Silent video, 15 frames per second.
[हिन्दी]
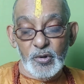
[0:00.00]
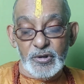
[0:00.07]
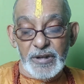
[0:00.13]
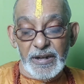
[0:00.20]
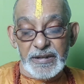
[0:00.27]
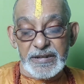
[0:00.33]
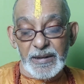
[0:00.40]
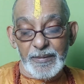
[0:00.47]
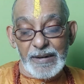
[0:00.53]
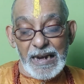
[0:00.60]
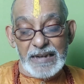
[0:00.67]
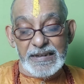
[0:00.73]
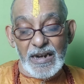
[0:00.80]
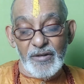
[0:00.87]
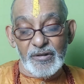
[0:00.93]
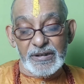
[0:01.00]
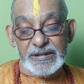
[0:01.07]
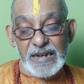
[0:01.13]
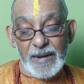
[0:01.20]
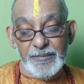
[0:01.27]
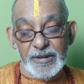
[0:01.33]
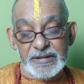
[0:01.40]
उस दिन सब राजाओं के
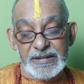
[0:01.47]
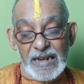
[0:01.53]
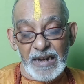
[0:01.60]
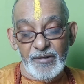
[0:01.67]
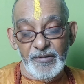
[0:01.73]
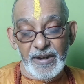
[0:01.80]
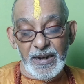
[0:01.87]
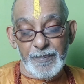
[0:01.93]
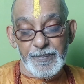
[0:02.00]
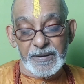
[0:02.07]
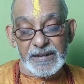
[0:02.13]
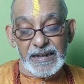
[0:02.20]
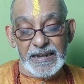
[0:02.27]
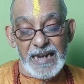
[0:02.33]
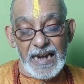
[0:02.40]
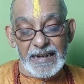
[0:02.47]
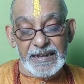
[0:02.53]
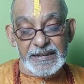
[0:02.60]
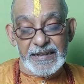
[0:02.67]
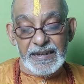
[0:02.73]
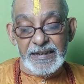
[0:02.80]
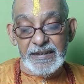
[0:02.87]
सामने साल ने यह प्रतिज्ञा
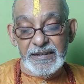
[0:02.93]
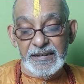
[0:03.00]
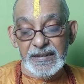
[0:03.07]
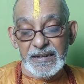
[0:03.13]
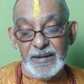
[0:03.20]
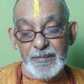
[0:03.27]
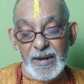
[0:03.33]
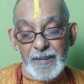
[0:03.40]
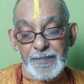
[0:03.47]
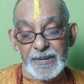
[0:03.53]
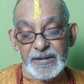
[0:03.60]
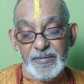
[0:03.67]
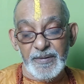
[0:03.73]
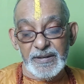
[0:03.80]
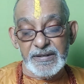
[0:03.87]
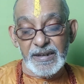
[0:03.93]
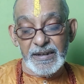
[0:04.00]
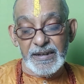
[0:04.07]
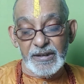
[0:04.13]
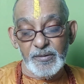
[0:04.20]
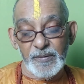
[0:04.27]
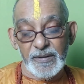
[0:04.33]
की थी कि मैं पृथ्वी
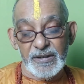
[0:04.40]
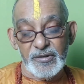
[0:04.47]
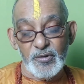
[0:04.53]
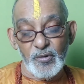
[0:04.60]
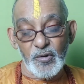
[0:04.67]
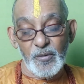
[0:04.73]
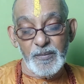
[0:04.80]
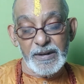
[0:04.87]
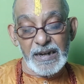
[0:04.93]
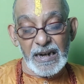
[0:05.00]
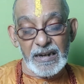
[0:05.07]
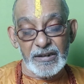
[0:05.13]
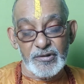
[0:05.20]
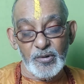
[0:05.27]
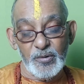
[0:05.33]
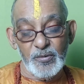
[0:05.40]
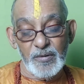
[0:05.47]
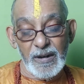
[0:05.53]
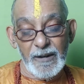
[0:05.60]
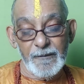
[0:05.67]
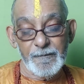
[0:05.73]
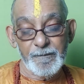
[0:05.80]
से यदवंशियों को मिटाकर
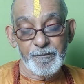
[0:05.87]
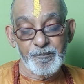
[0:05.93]
छोड़ूंगा